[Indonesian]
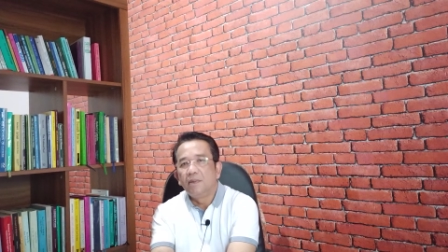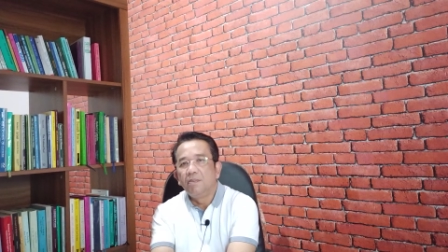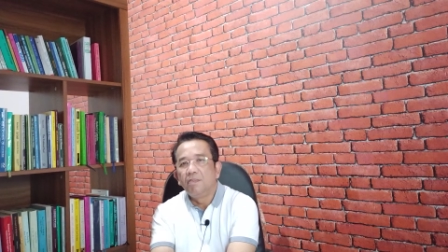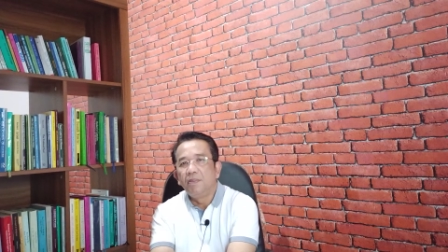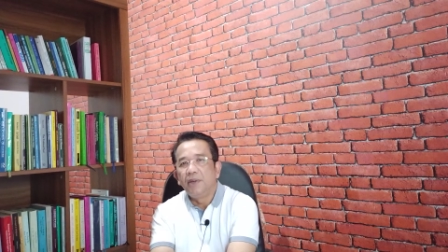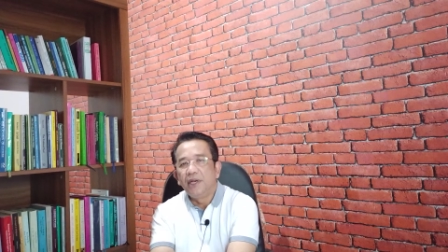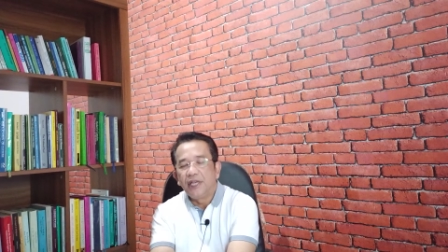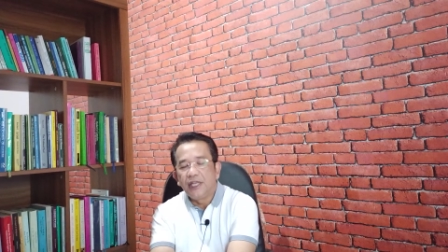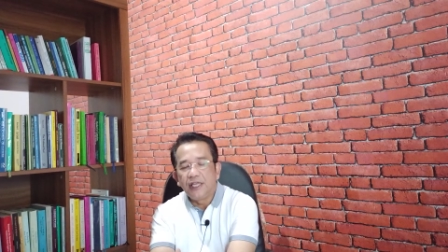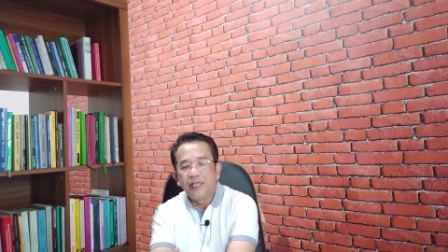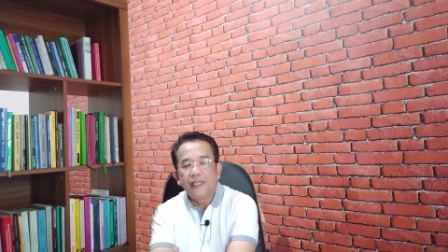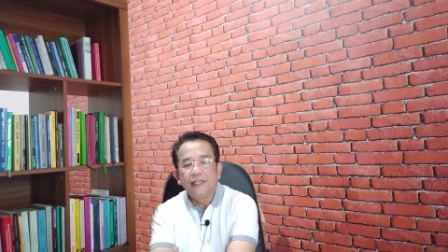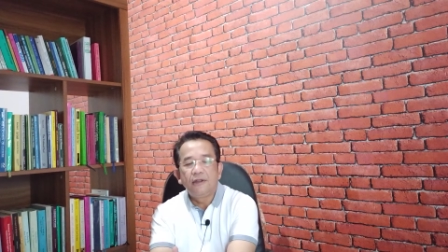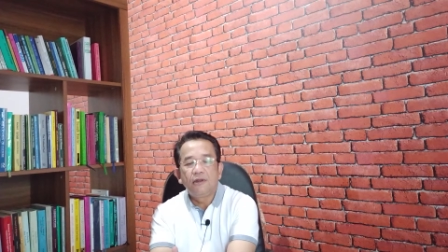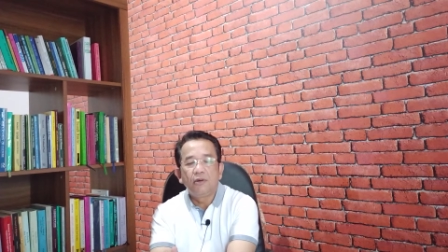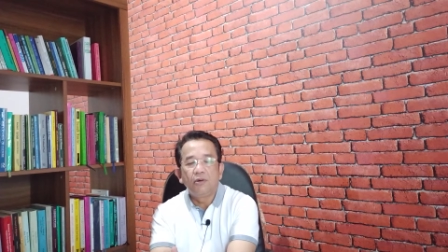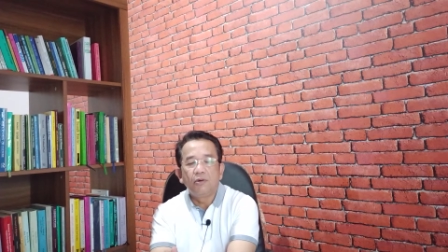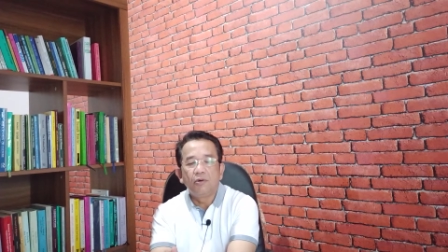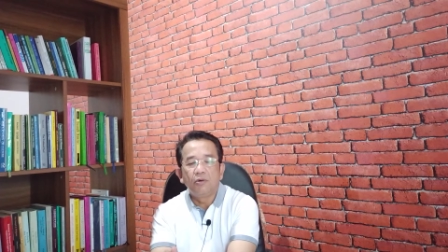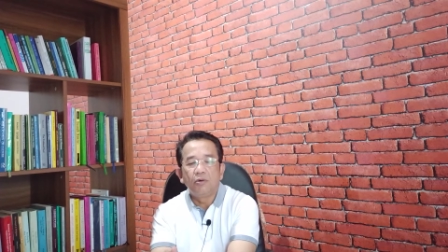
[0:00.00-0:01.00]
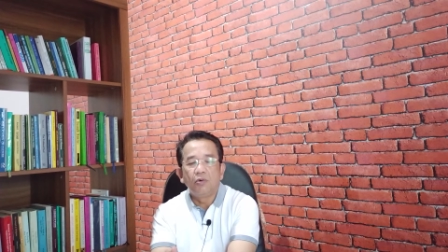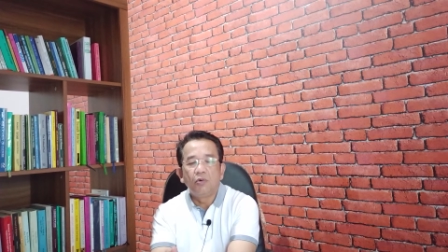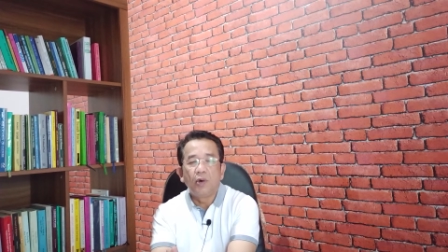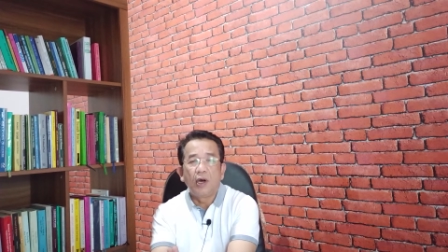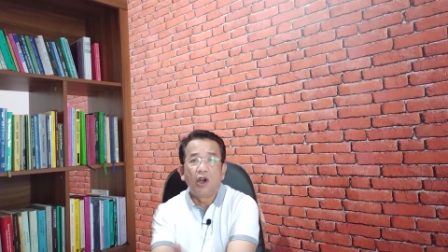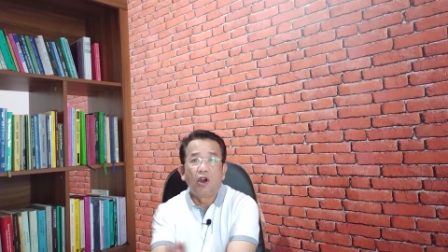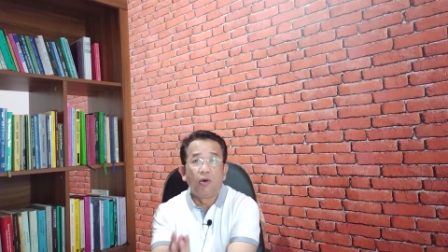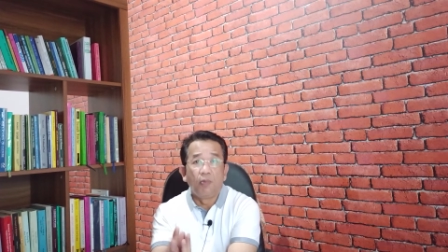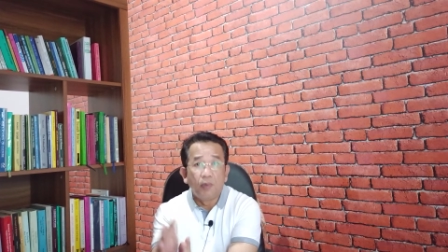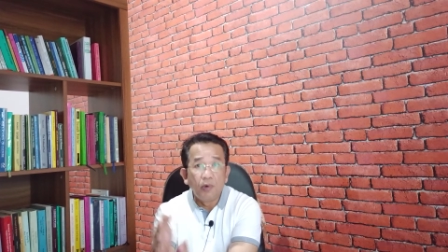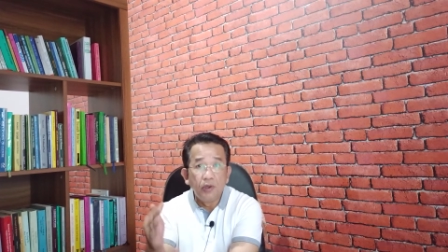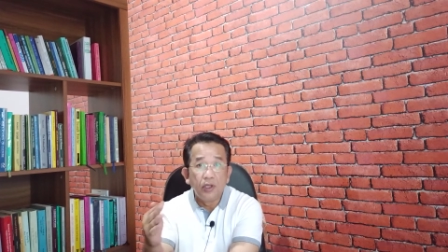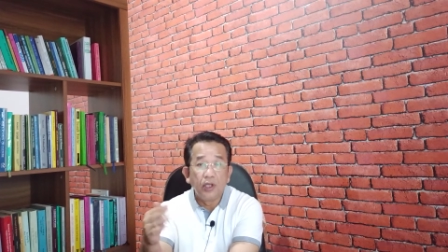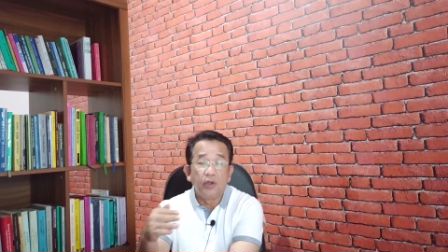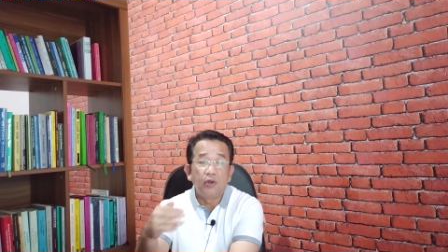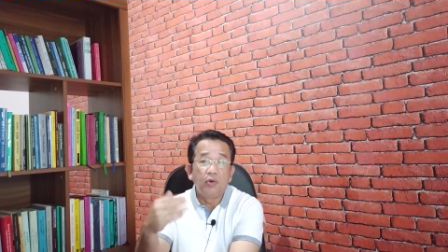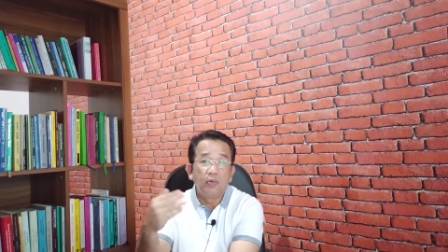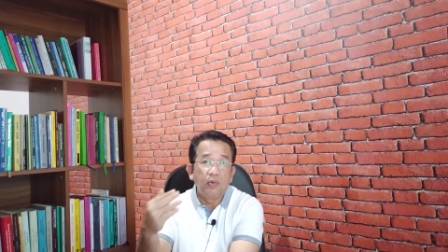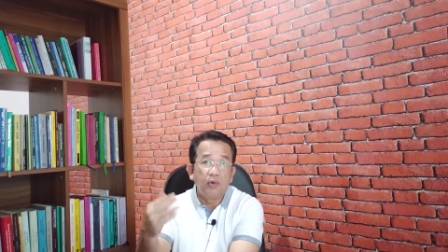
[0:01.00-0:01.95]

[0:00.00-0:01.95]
benih itu walaupun tentu